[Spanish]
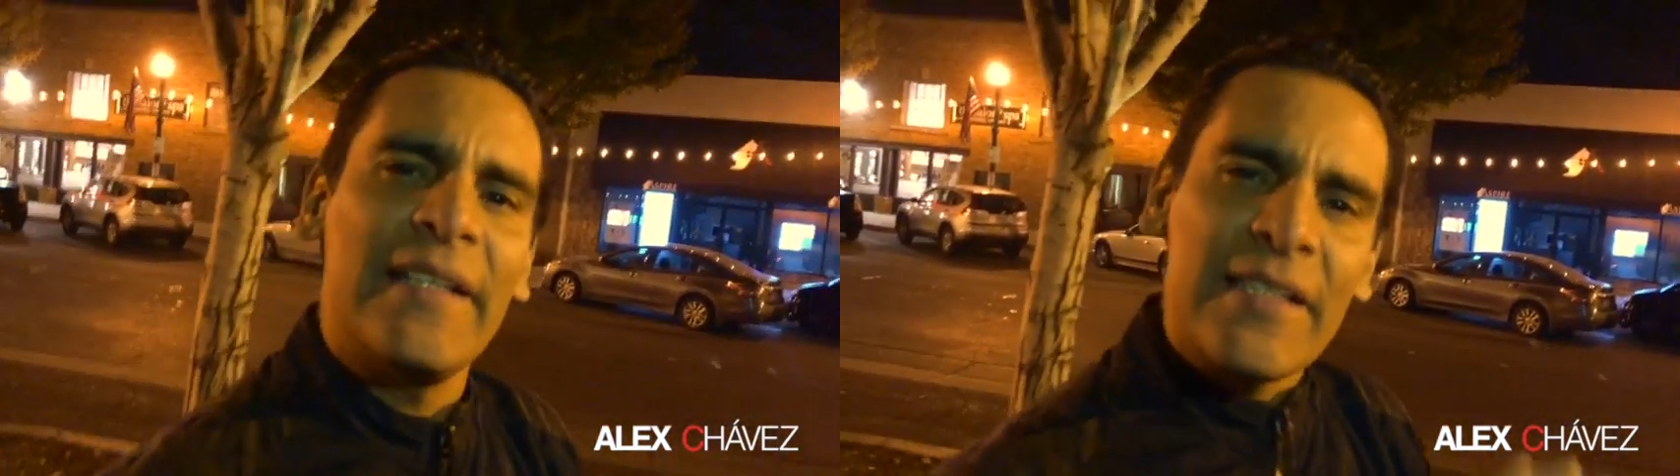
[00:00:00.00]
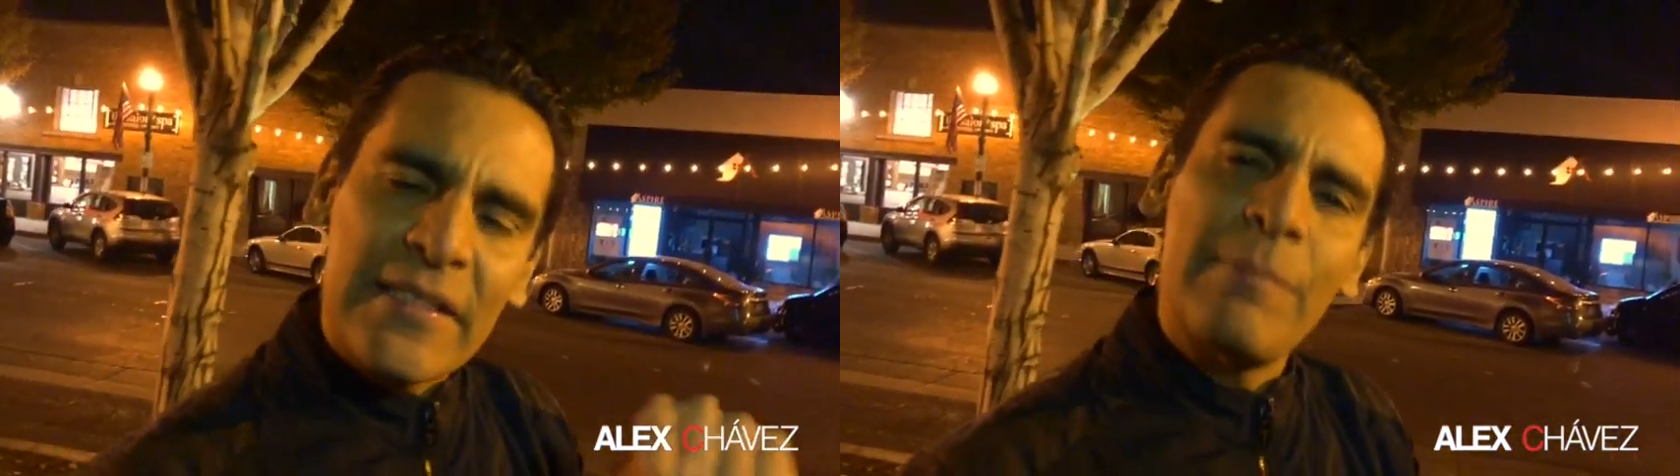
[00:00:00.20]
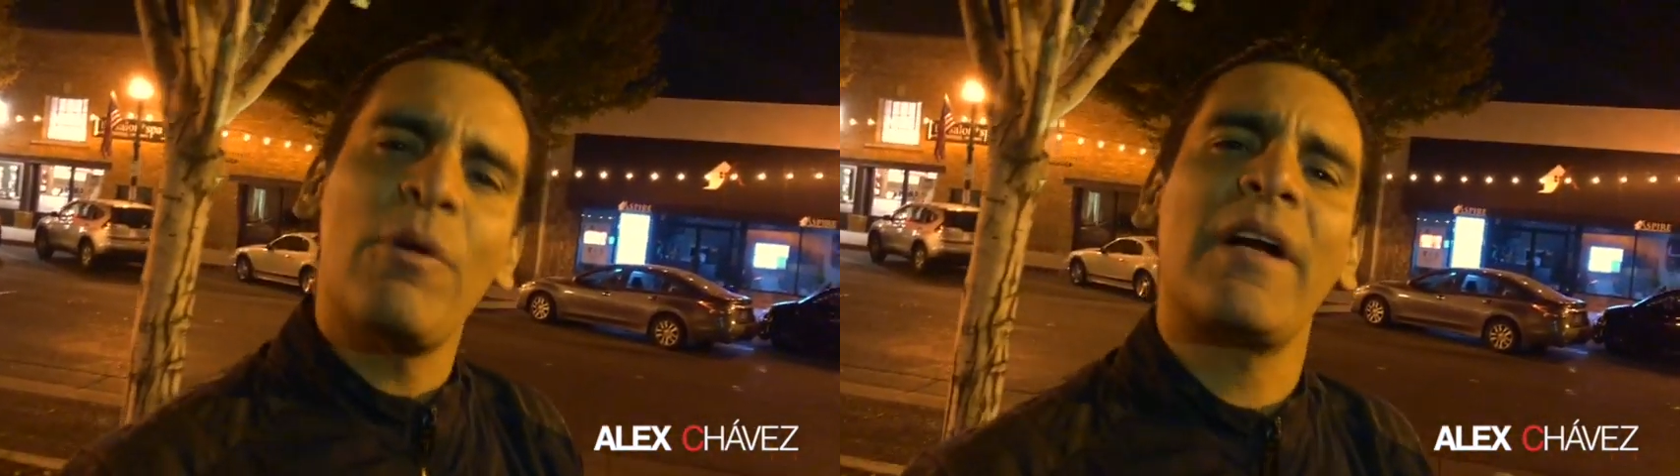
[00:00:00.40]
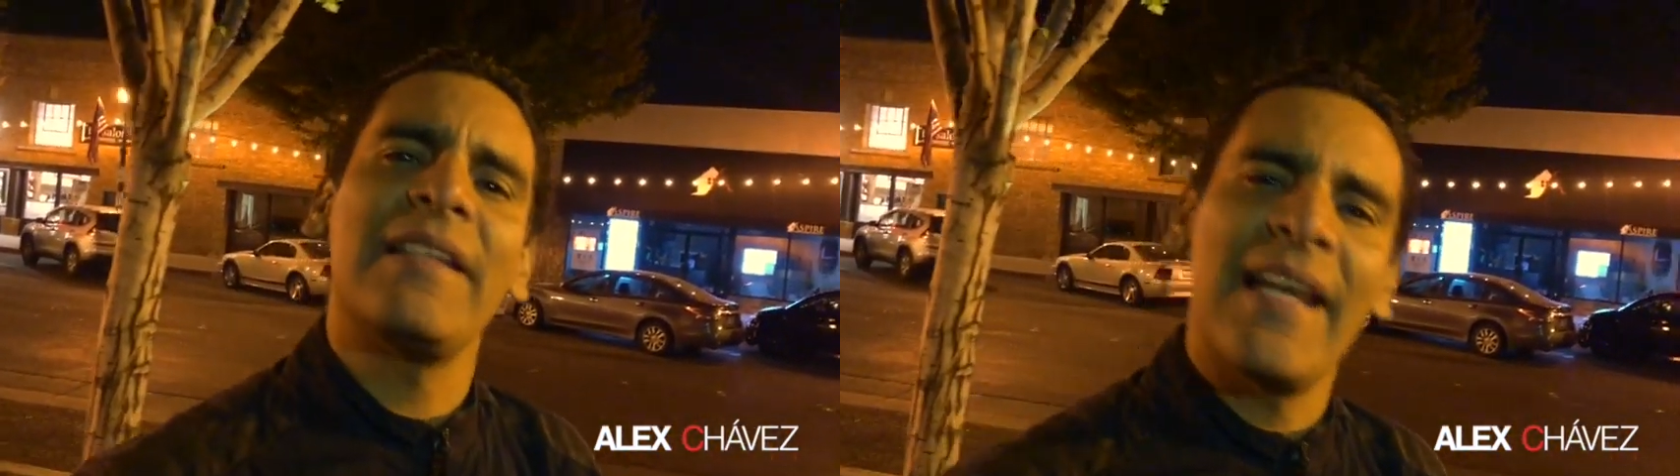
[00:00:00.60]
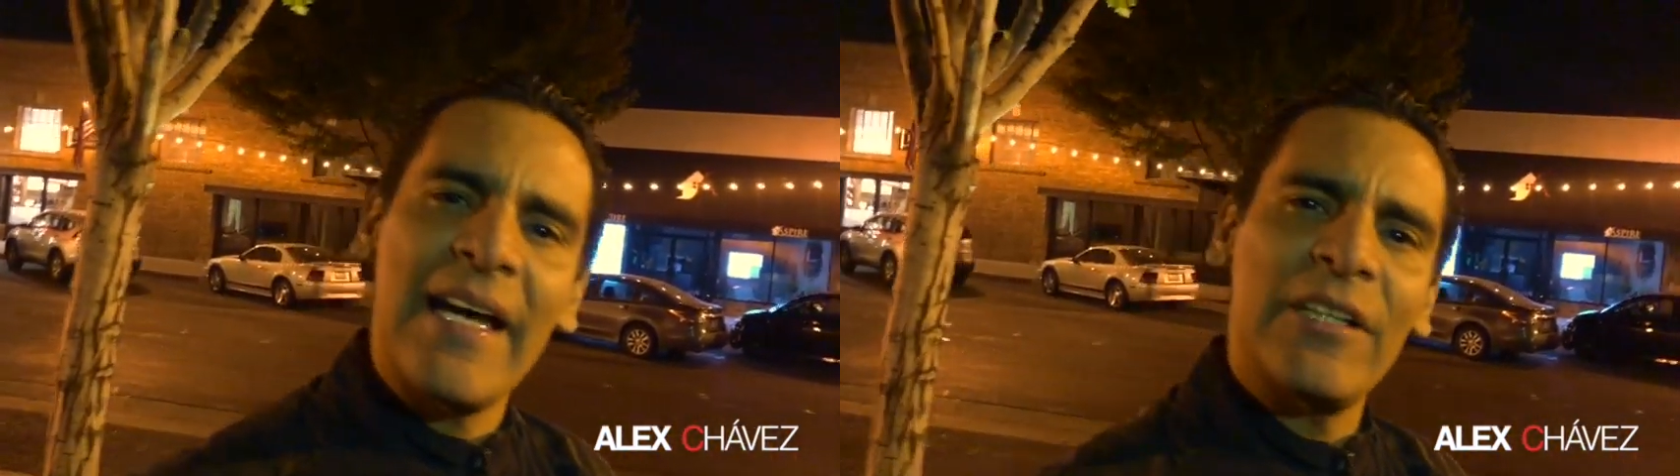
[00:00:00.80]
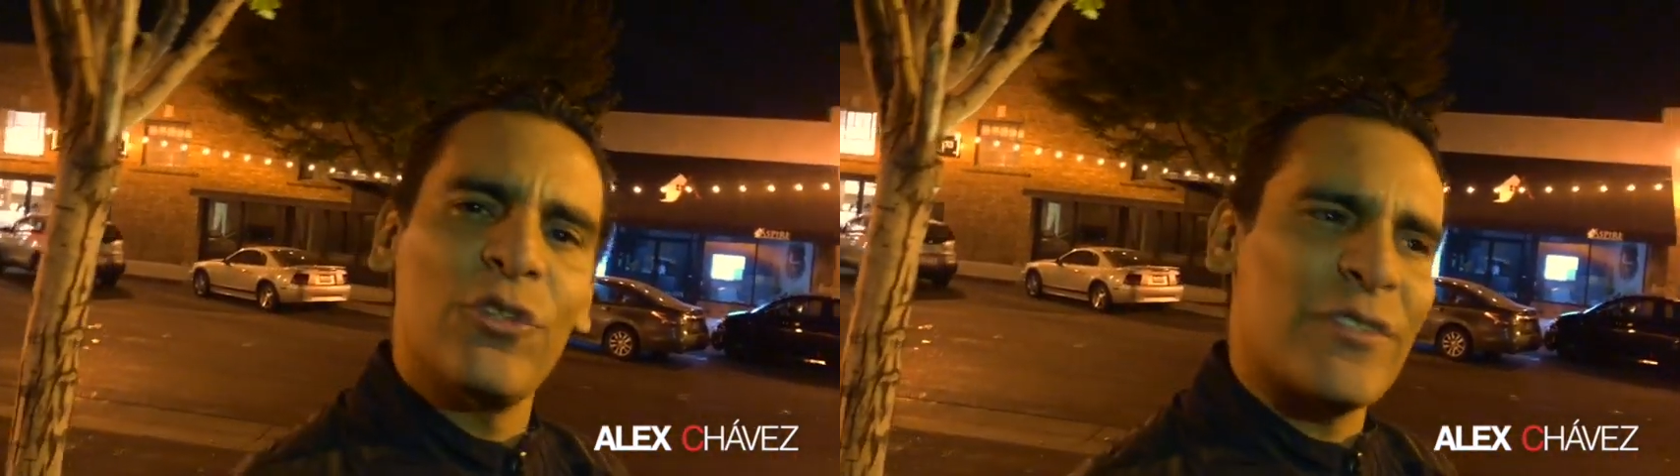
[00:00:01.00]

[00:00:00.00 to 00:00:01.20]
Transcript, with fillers: en esa época del año.